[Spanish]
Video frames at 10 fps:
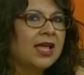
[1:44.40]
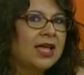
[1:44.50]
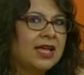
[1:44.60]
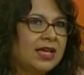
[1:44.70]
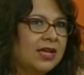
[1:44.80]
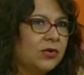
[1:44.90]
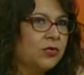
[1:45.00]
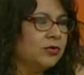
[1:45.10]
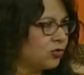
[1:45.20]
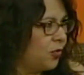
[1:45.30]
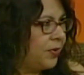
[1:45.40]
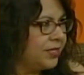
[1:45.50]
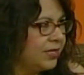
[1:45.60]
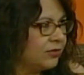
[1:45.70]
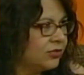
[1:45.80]
eh, unos
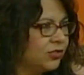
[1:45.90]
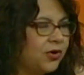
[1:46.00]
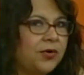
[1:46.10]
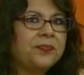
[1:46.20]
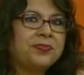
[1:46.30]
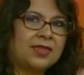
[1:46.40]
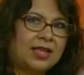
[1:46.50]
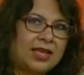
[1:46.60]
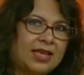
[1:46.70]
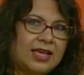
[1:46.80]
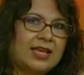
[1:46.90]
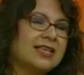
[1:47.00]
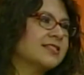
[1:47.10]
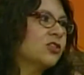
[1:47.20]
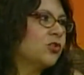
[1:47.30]
compañeros y yo, eh, el
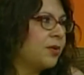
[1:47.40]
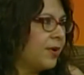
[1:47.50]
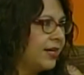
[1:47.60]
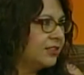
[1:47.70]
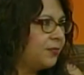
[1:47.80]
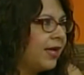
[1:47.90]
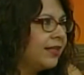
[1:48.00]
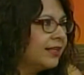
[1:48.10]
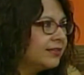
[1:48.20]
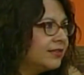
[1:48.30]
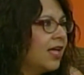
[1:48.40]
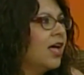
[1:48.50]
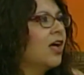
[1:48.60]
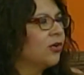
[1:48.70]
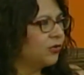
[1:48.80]
escritor Iván Espadas,
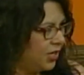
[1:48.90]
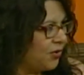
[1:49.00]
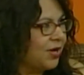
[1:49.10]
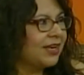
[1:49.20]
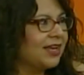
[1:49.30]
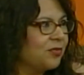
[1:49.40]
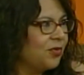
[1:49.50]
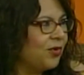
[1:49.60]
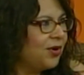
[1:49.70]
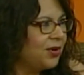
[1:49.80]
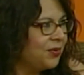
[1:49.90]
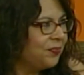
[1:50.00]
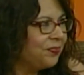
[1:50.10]
Rodrigo Aguilar Bolio,